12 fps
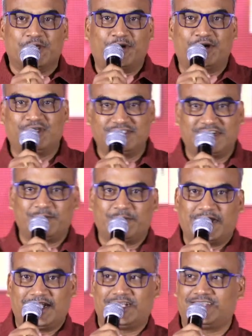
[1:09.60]
ప్రొడ్యూసర్లు
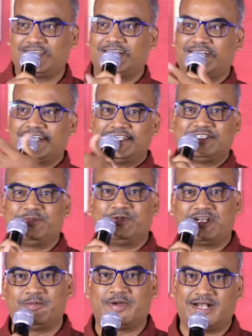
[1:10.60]
మాట్లాడటం కంటే డిస్ట్రిబ్యూటర్లు
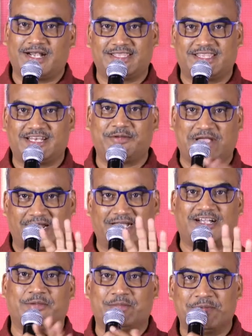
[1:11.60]
మాట్లాడితేనే కరెక్ట్గా
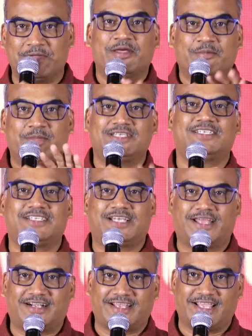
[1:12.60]
మెసేజ్
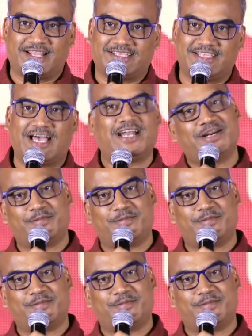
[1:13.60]
కరెక్ట్గా వెళ్తుంది ఆల్రెడీ మా